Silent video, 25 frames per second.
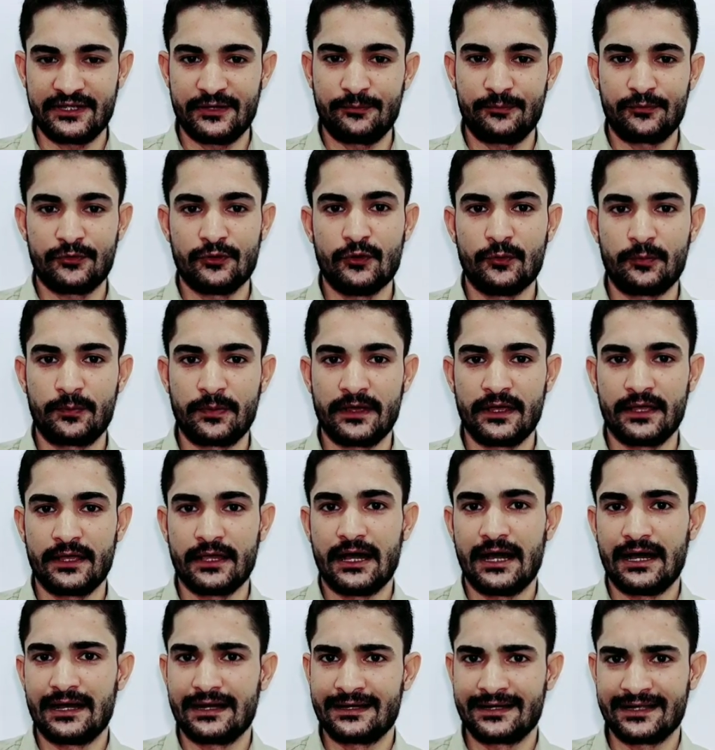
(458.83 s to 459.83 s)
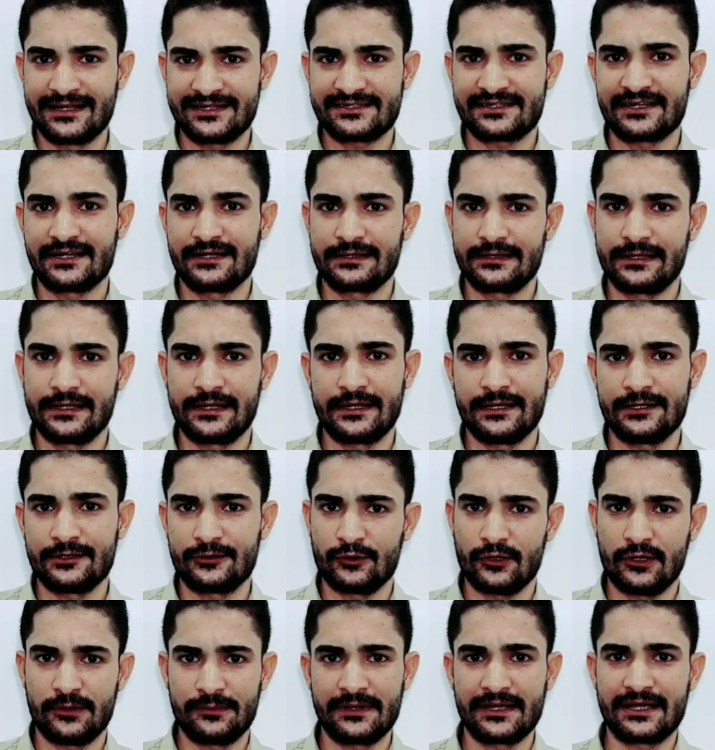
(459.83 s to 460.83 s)
सीपीयू पे टच करते हैं
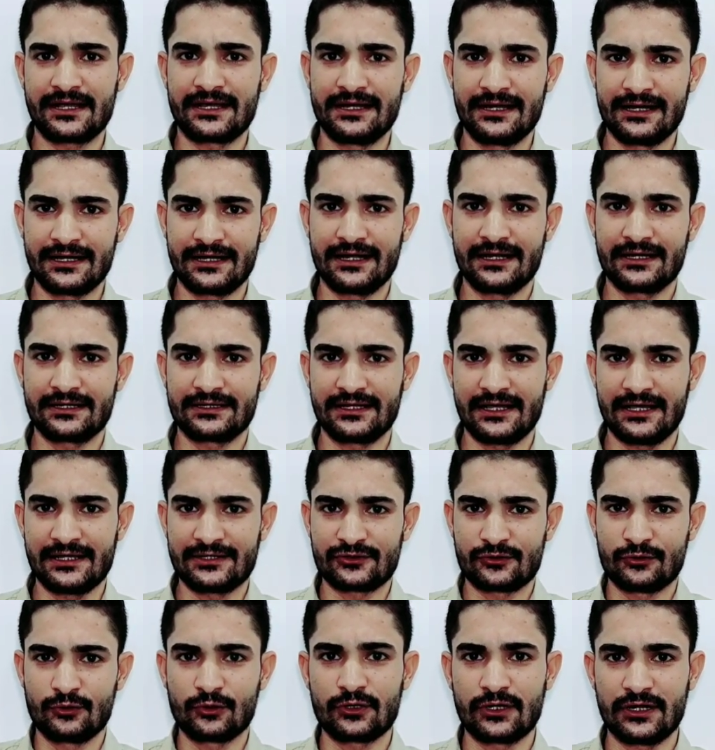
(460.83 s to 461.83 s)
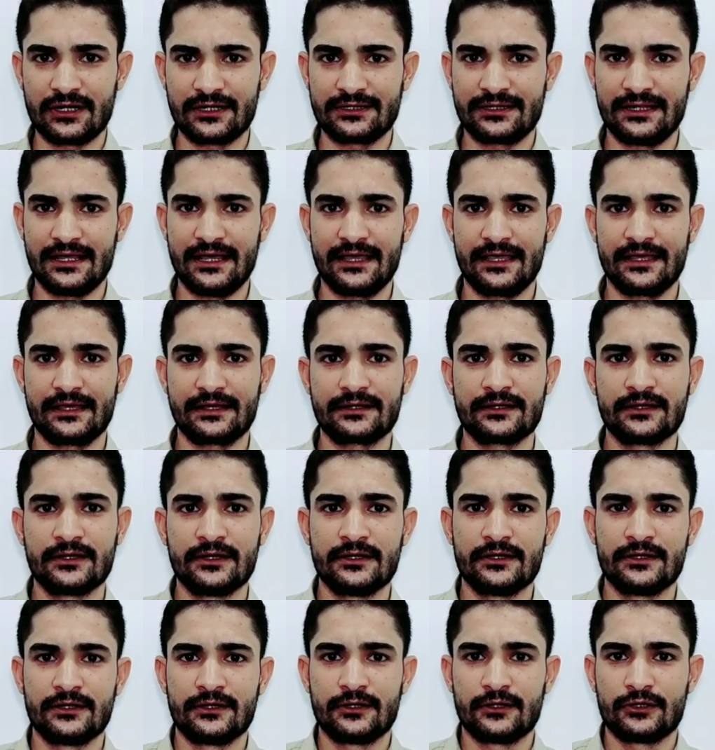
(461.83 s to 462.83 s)
तो हमें करंट लगता है शॉक लगता है एक
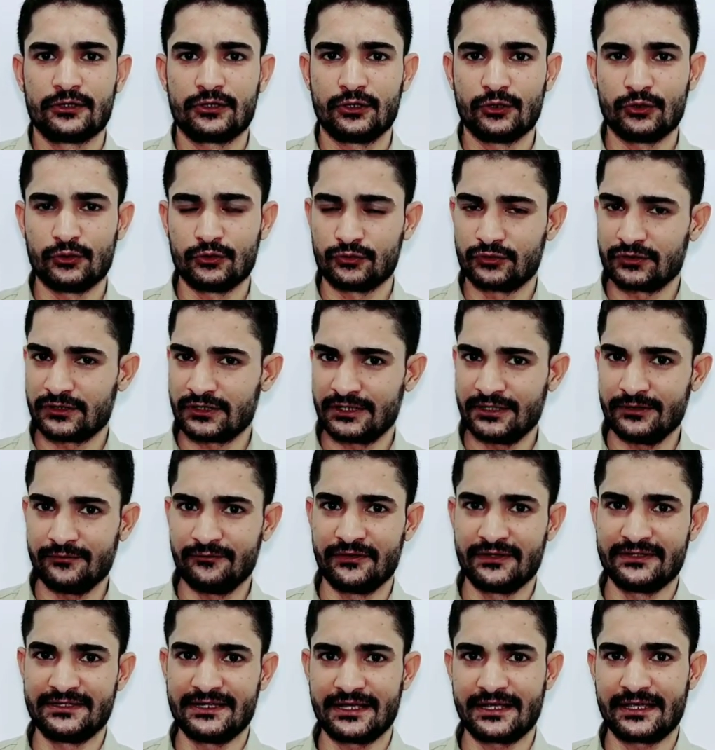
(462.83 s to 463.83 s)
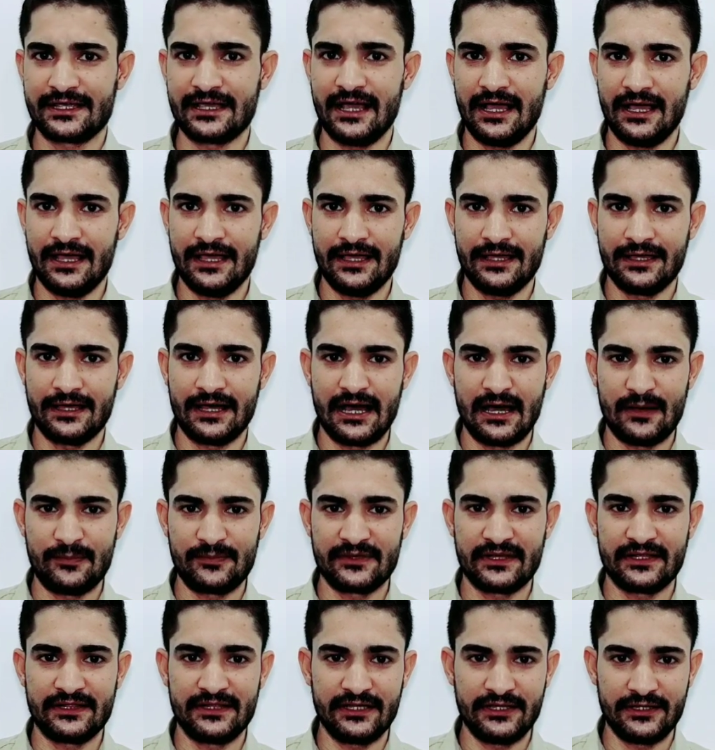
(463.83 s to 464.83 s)
तो उसकी वजह क्या है आप
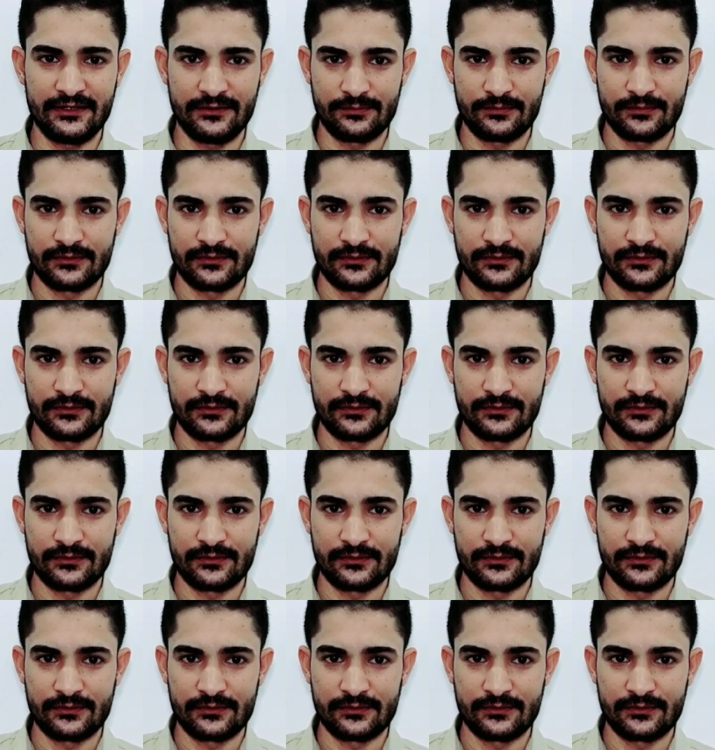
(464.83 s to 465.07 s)
यदि